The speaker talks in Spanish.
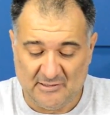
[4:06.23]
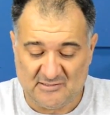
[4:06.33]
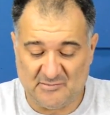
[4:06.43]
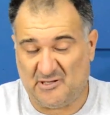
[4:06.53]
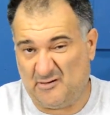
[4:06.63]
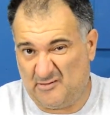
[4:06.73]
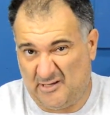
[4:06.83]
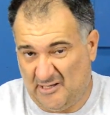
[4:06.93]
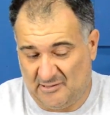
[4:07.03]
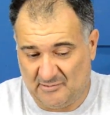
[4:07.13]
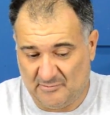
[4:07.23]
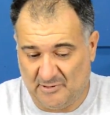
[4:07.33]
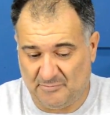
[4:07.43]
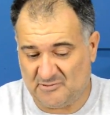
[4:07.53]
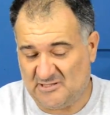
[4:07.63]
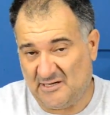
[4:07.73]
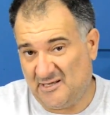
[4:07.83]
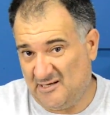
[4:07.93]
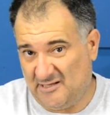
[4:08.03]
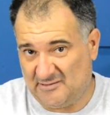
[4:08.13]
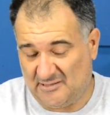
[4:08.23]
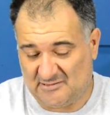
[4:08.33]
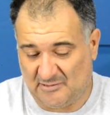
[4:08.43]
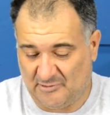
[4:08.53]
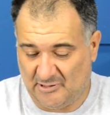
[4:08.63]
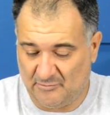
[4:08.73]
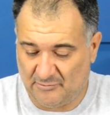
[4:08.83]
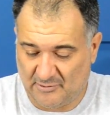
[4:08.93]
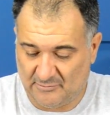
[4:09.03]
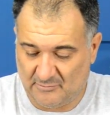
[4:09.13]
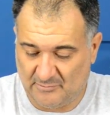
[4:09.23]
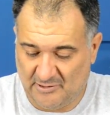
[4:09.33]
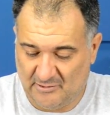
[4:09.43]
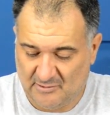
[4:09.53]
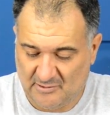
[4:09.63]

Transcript: Siempre que lo queráis. Es por si a alguien le interesa poner luz azul, ¿veis?